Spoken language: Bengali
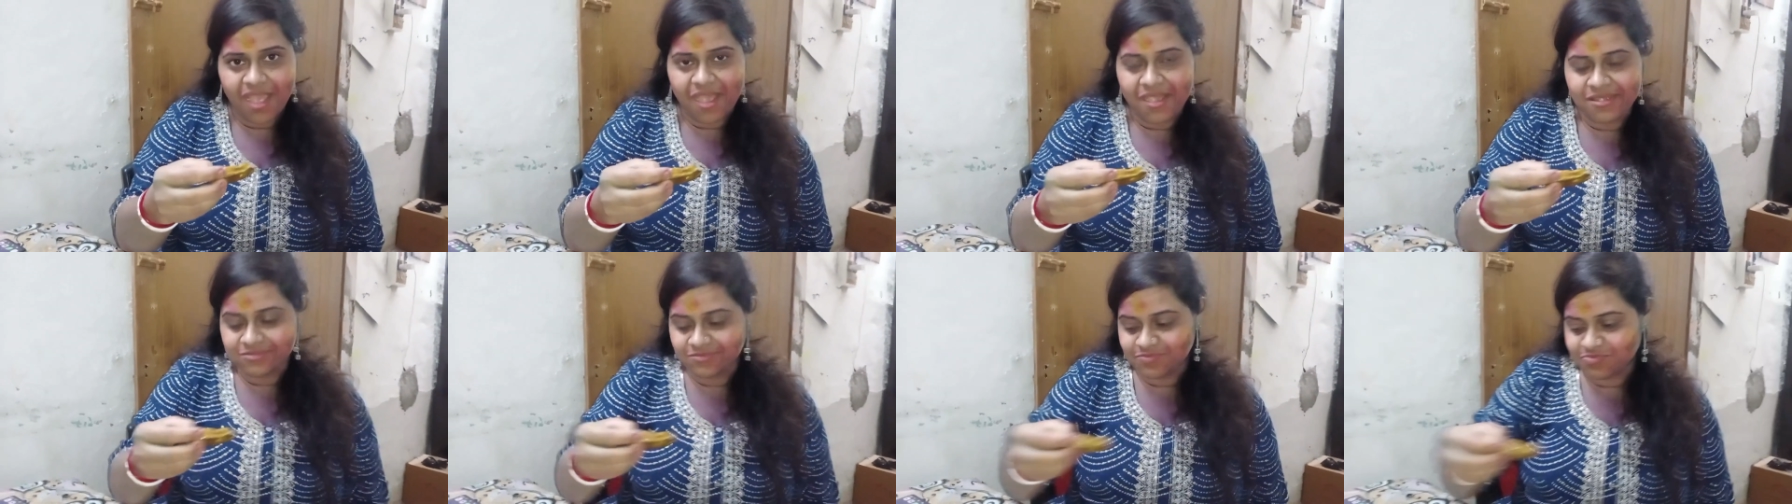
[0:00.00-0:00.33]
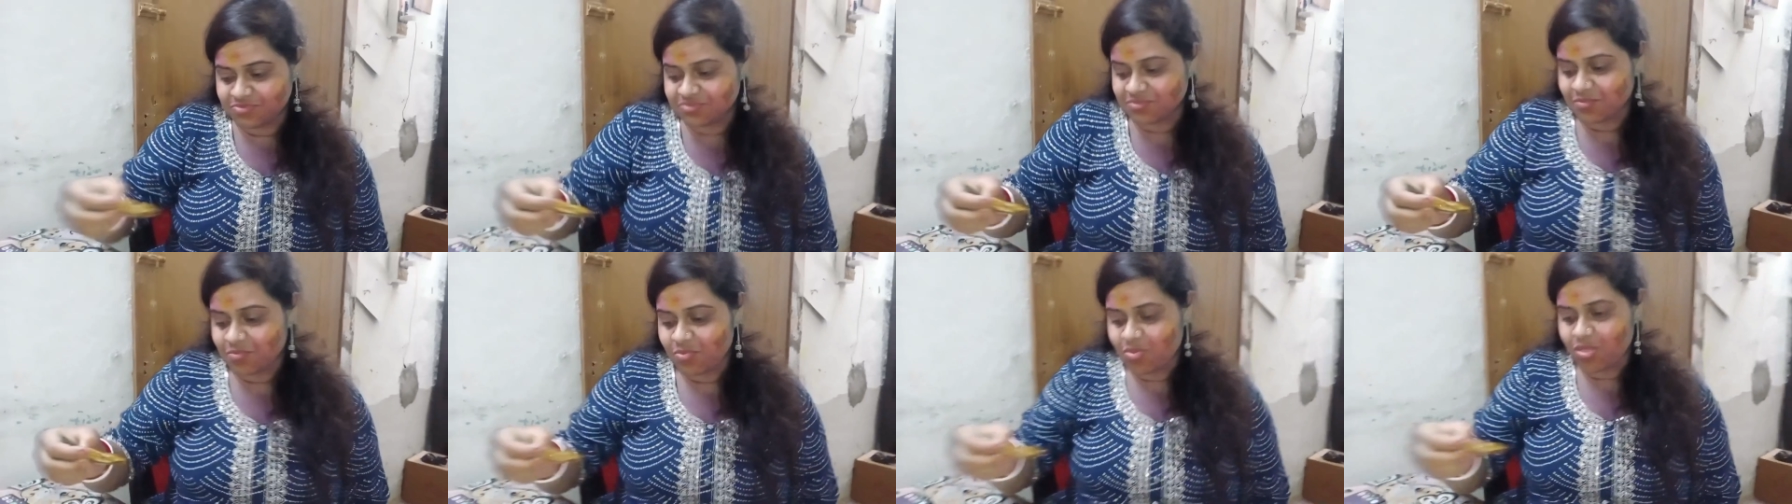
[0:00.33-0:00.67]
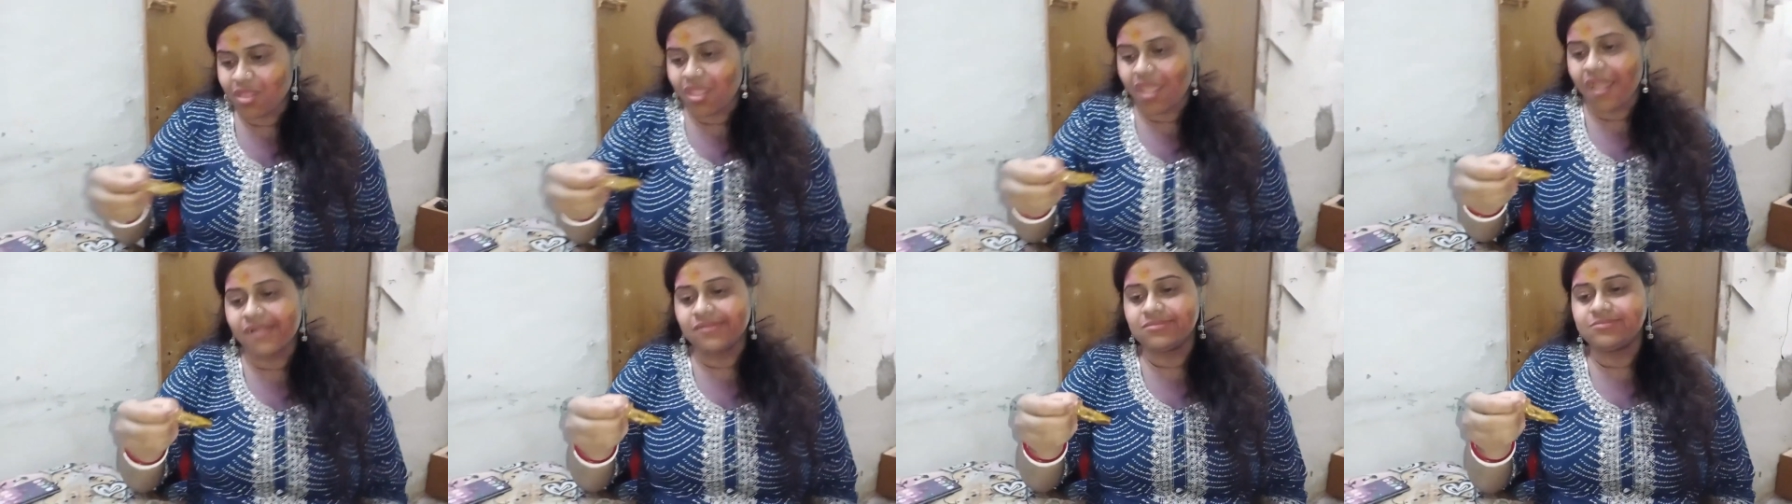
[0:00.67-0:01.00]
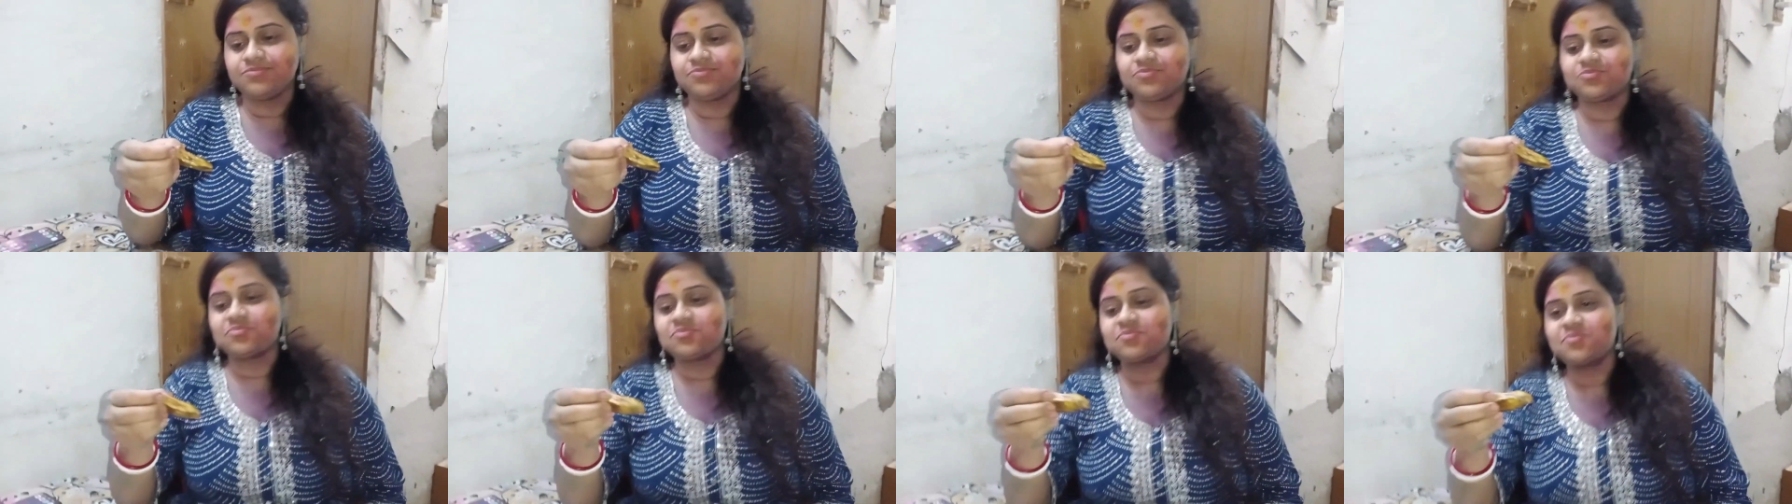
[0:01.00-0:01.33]
তোমাদের কেমন
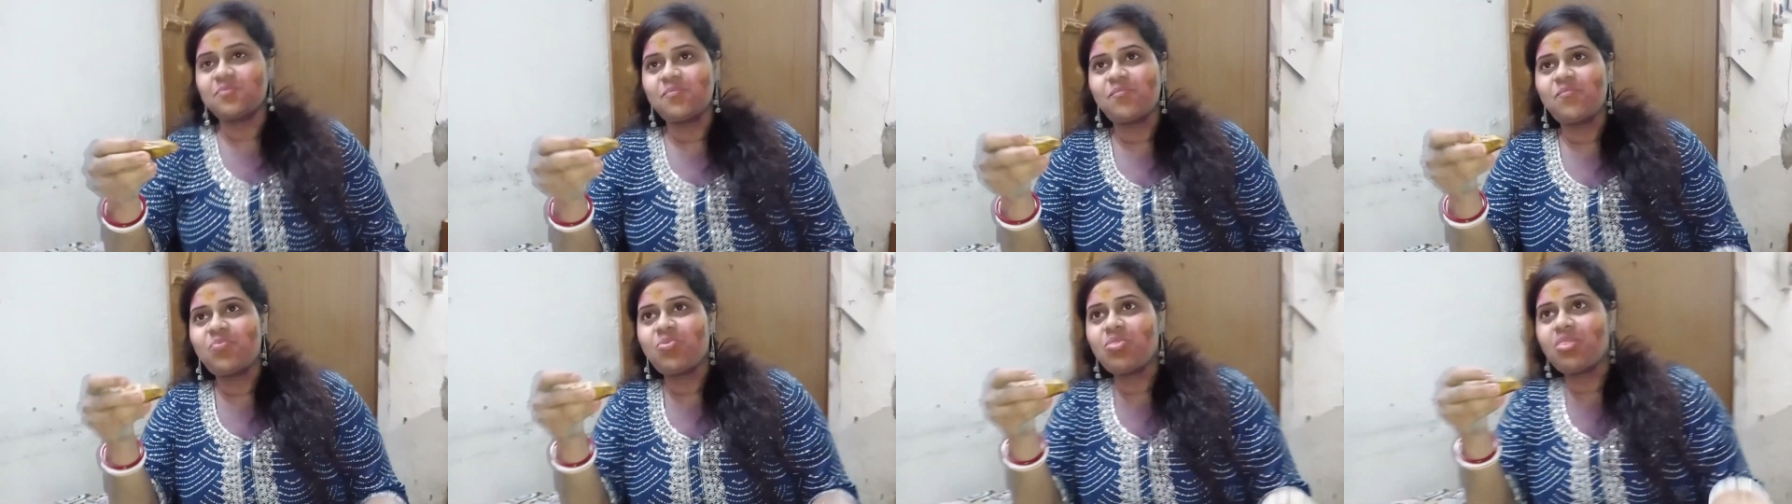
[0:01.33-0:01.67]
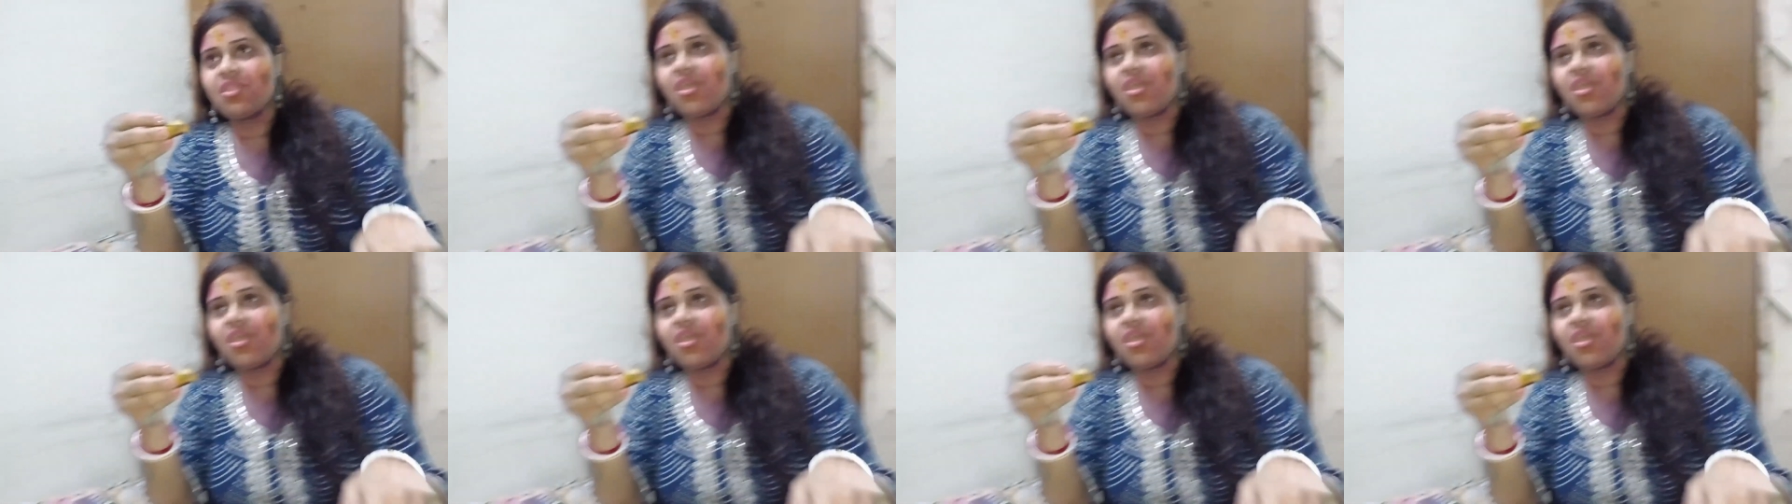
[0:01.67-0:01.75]
লাগলো অবশ্যই কিন্তু